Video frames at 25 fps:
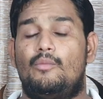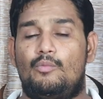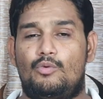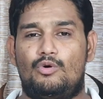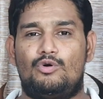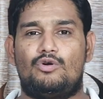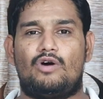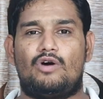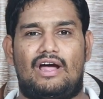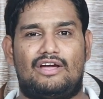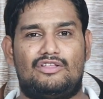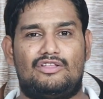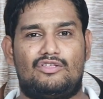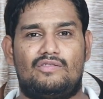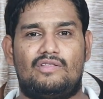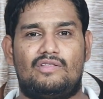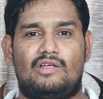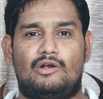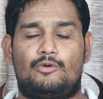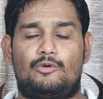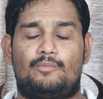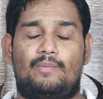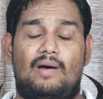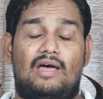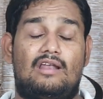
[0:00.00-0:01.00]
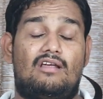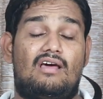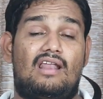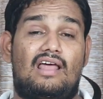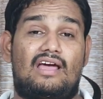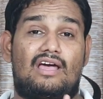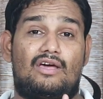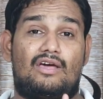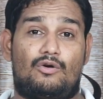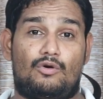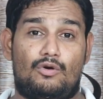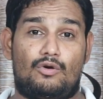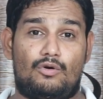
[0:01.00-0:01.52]
మూడు ఐదు వందల రూపాయలు
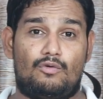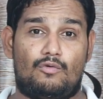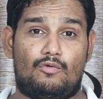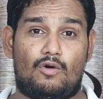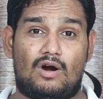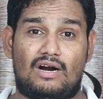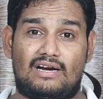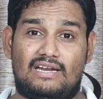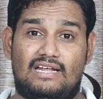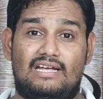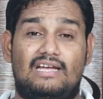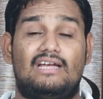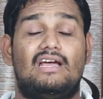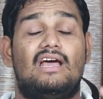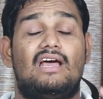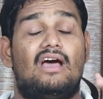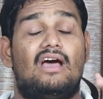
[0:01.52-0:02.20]
అలాగే రెండు ఒకటి